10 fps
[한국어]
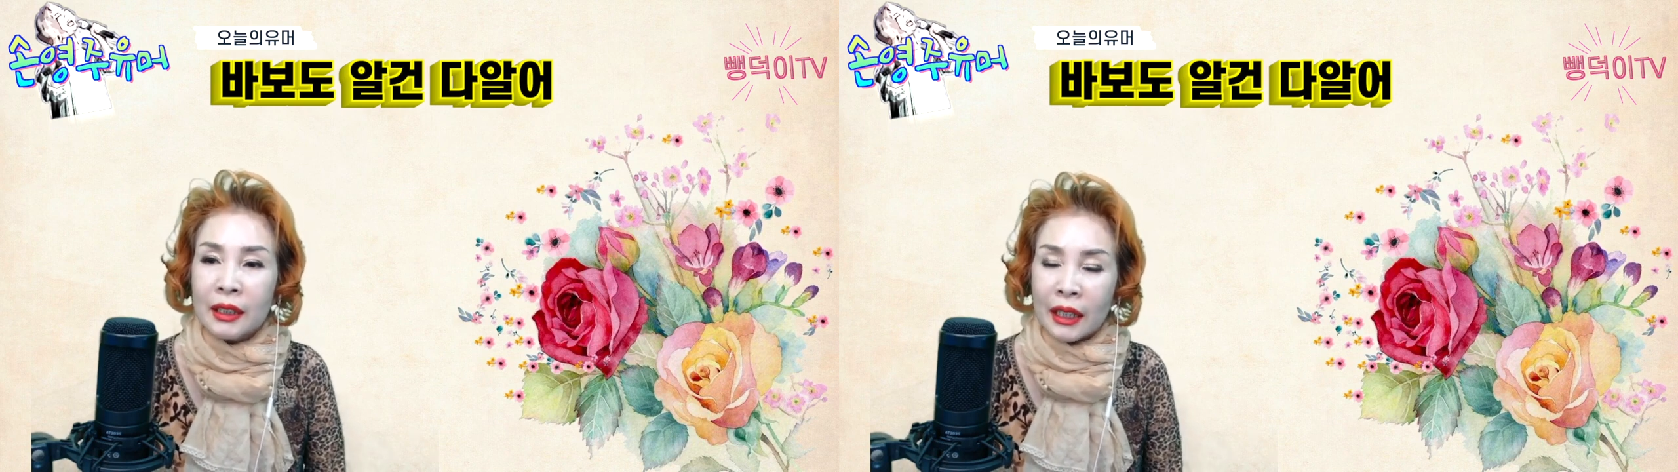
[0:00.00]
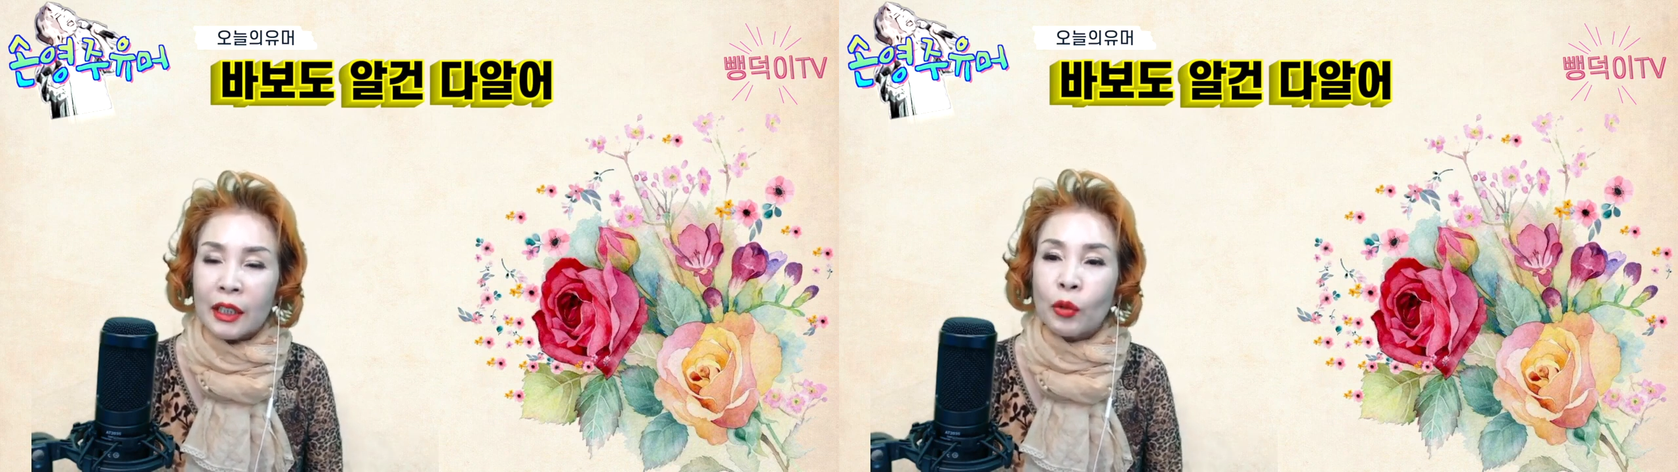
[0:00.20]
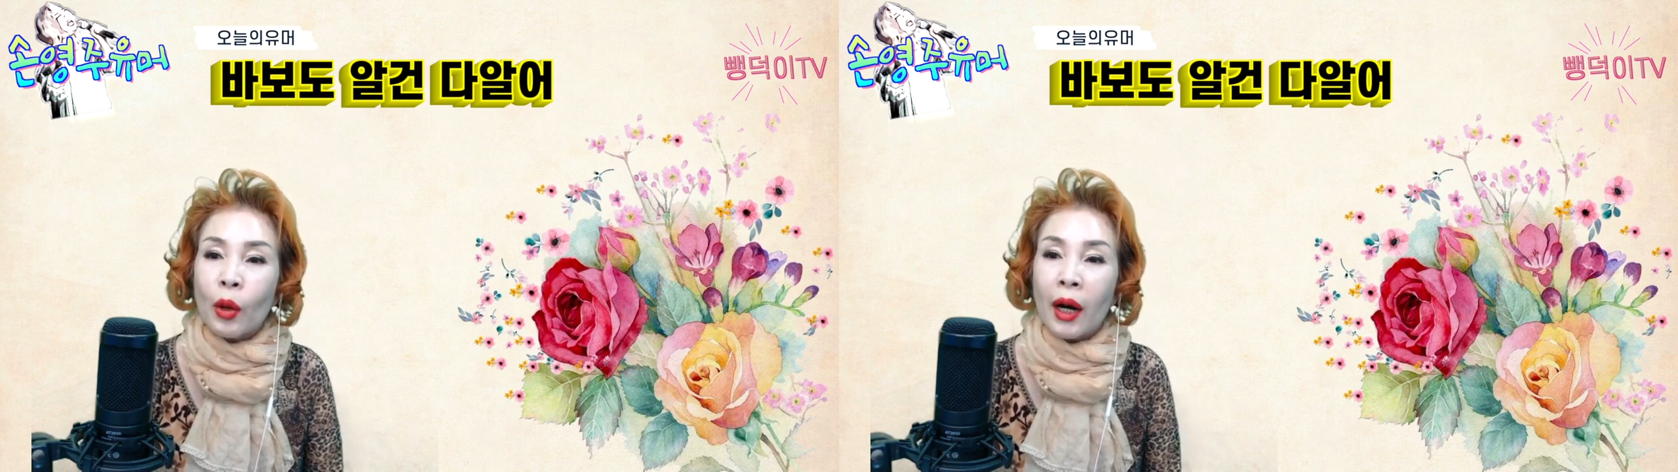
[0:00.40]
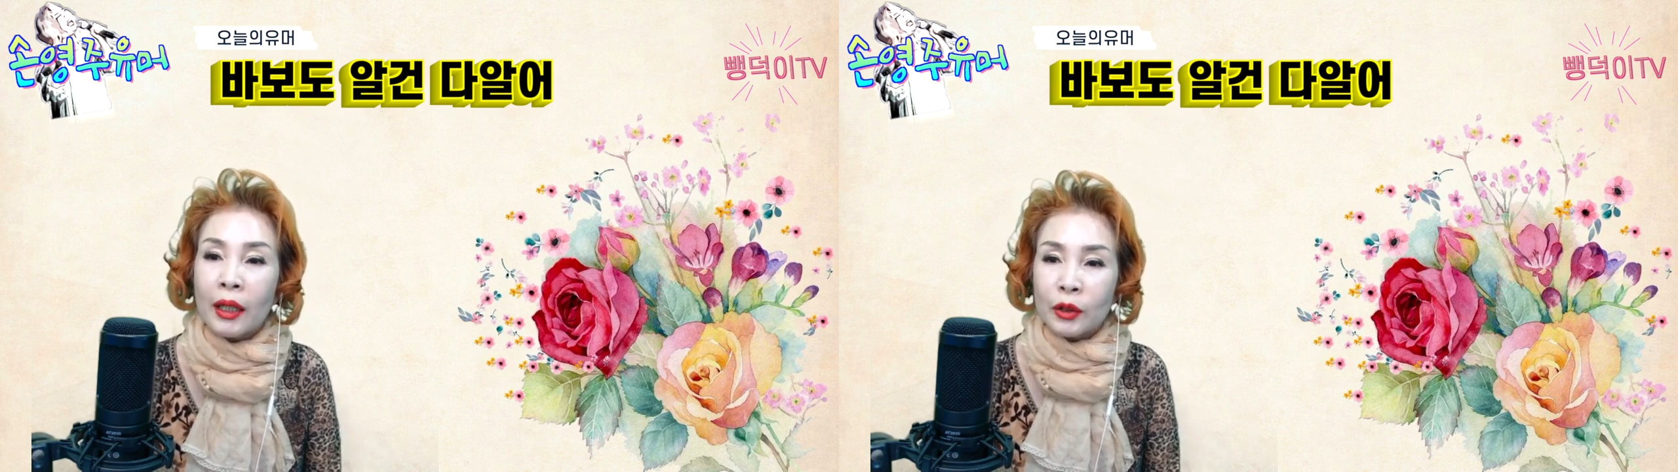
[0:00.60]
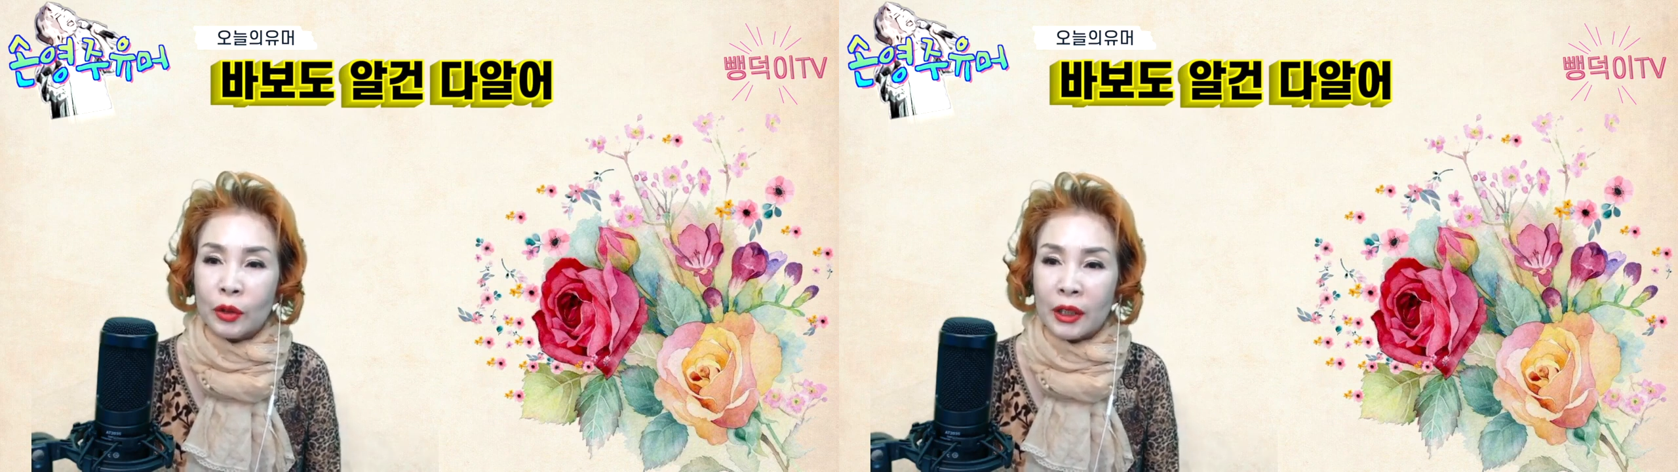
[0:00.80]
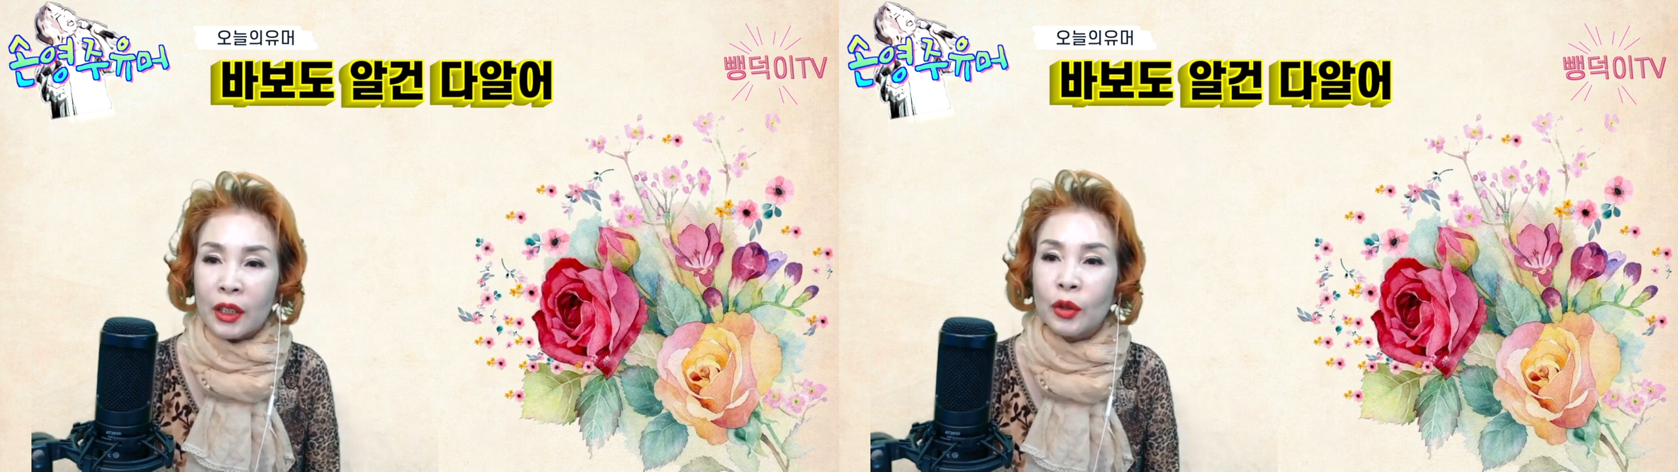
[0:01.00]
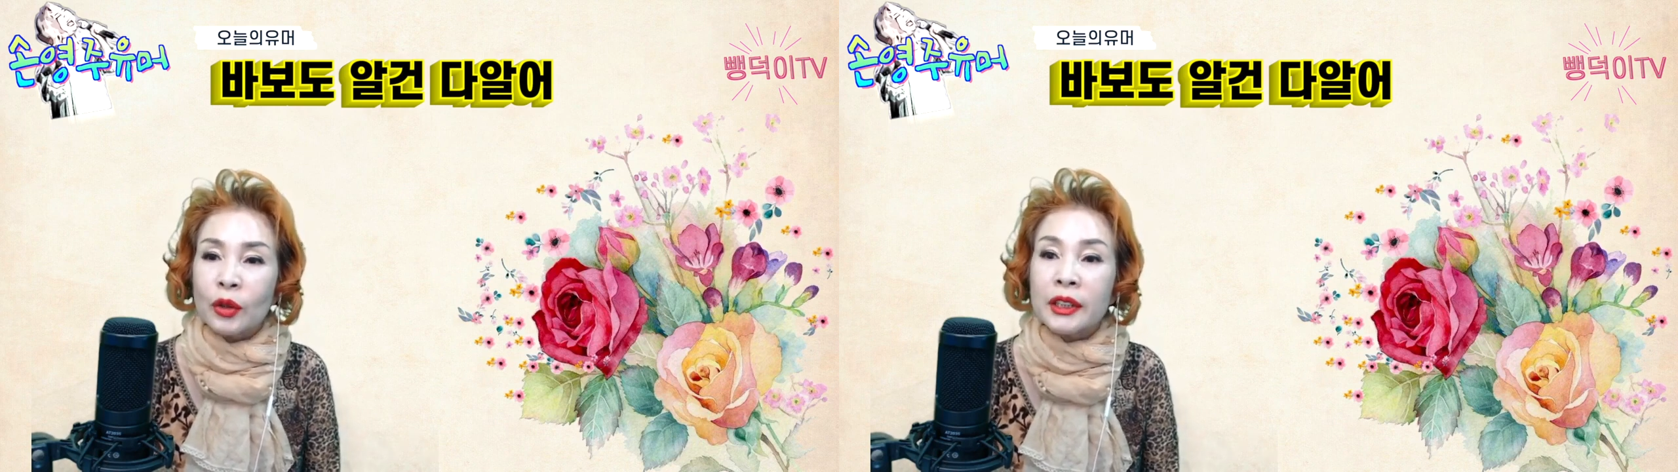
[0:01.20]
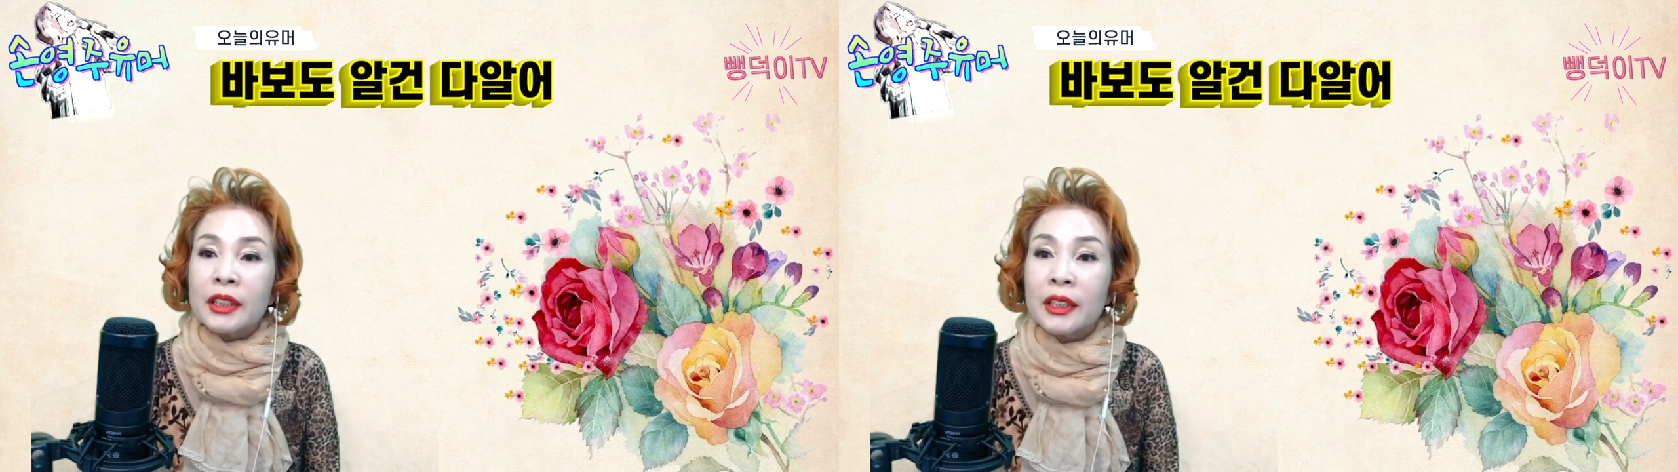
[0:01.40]
데리고 와가지고 이제
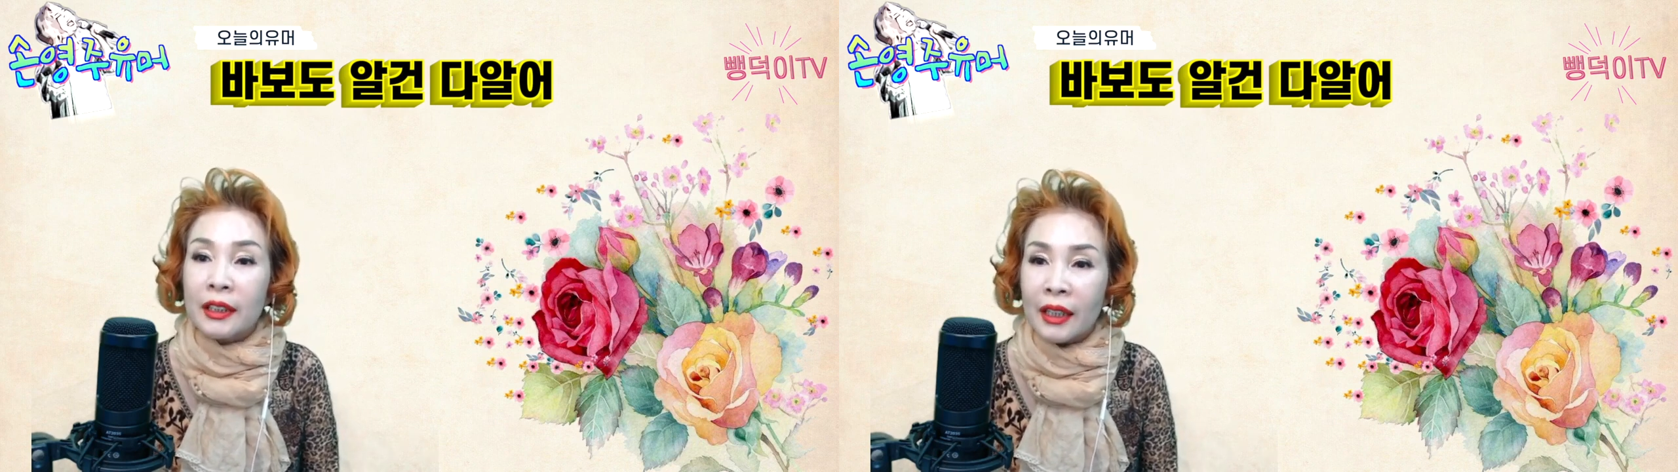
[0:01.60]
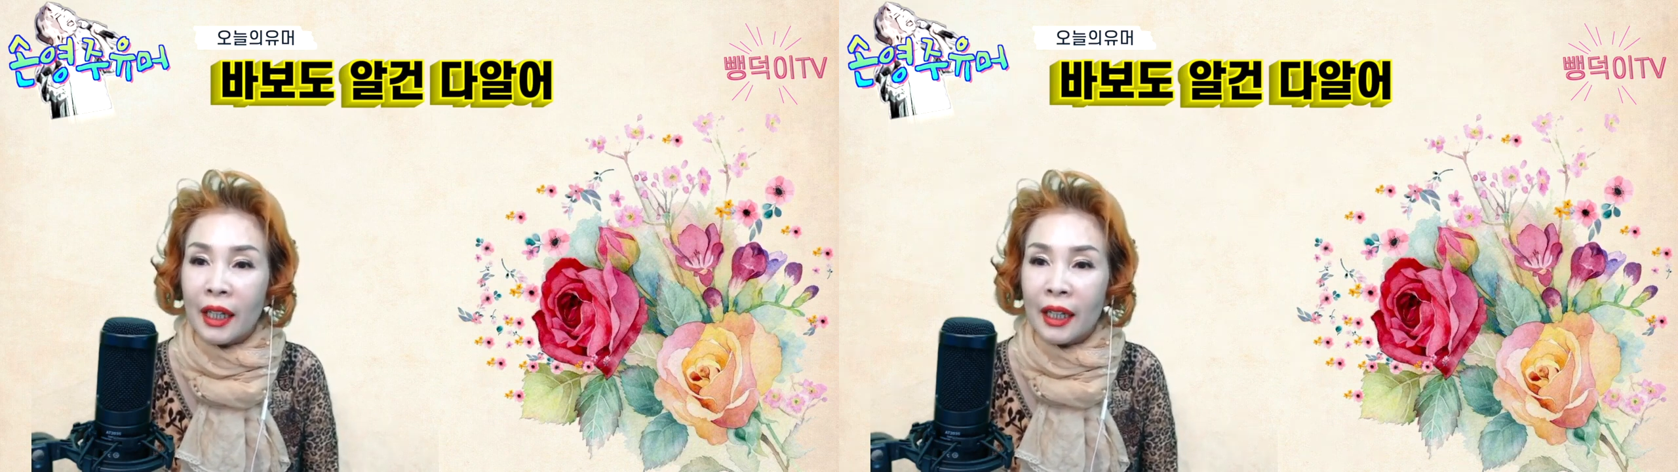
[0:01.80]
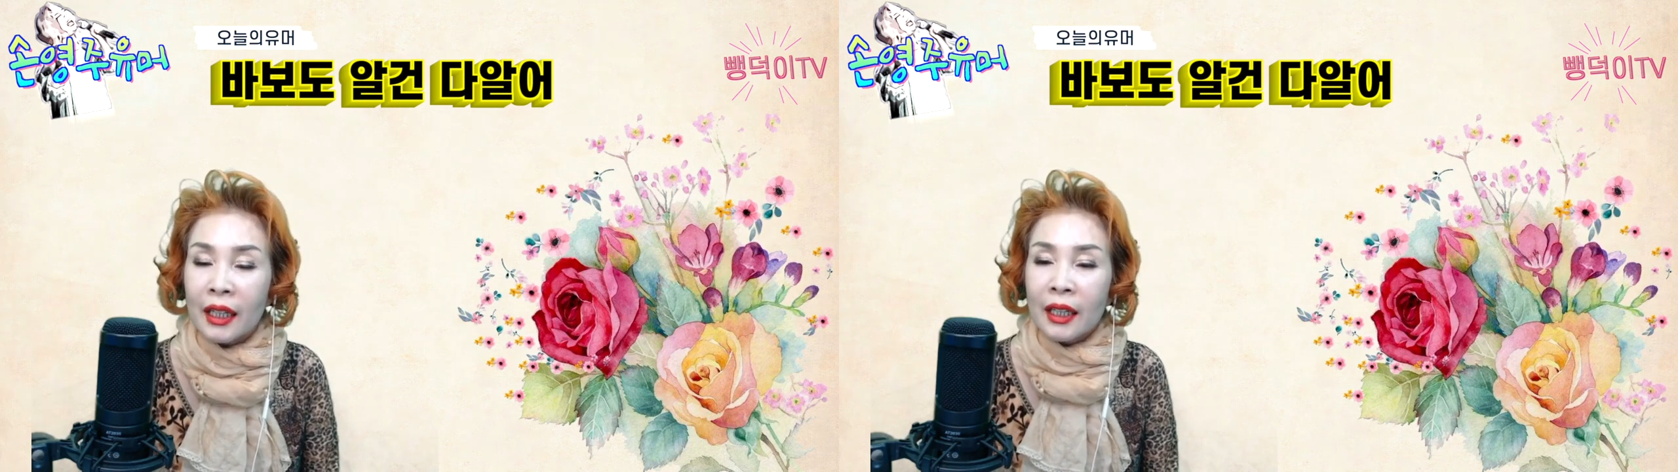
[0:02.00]
결혼을 시킨 거야.